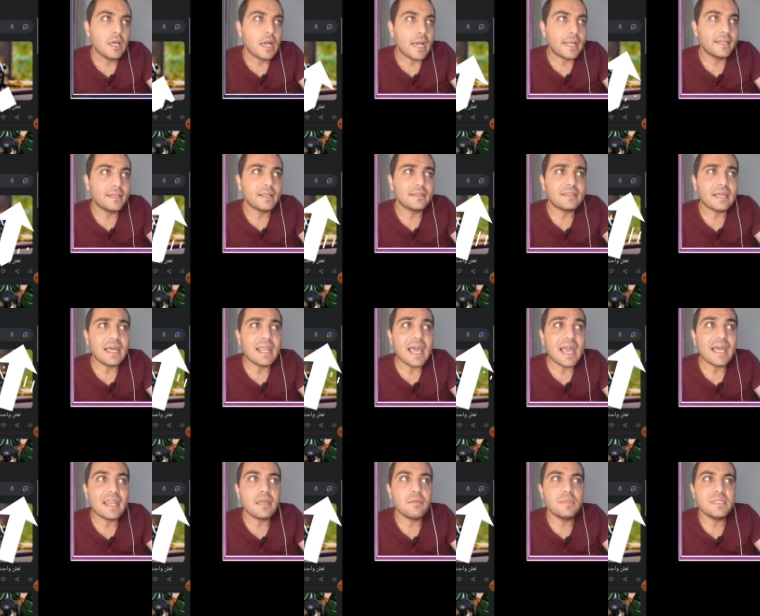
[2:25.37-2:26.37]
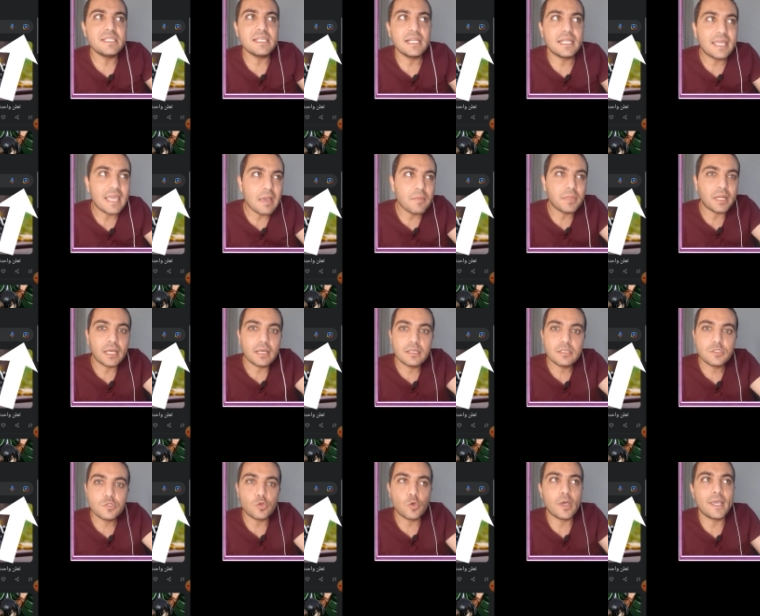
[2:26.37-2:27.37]
هنضغط على علامه الكاميرا
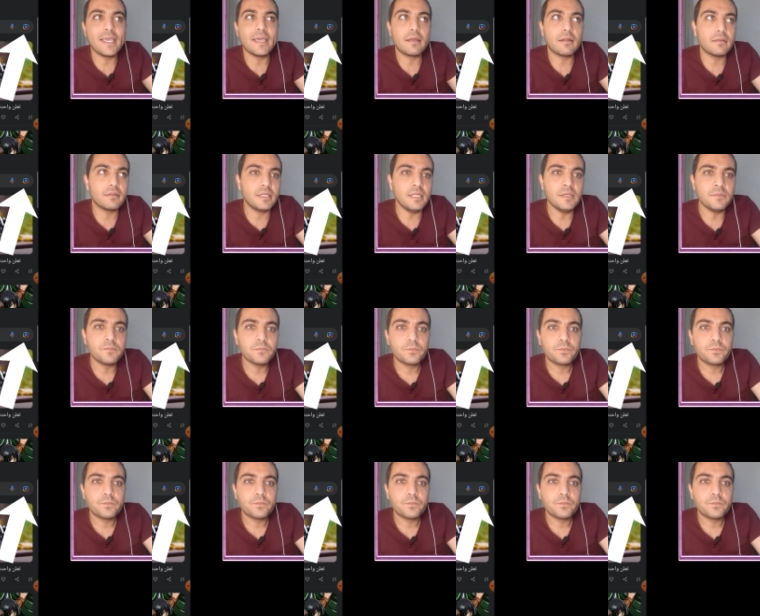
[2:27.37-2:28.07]
الصغيره دي